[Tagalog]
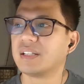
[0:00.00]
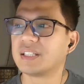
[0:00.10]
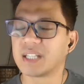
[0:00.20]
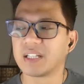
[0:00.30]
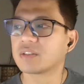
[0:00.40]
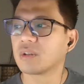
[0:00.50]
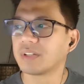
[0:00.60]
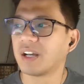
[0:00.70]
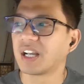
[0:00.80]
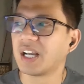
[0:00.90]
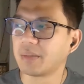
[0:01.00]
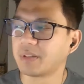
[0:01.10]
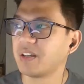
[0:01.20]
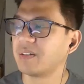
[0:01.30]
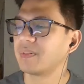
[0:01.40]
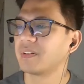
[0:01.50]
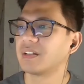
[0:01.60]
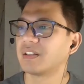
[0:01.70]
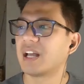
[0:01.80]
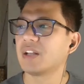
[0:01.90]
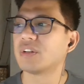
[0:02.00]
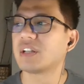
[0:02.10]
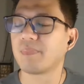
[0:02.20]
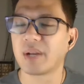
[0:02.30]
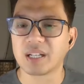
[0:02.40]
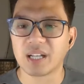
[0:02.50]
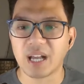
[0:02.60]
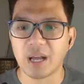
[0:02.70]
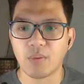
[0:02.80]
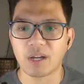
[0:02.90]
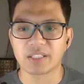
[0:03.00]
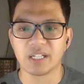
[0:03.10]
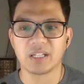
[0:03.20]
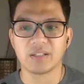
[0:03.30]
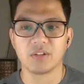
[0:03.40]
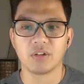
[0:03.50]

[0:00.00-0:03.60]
ni Senator Angara lalo na pagkahawak niya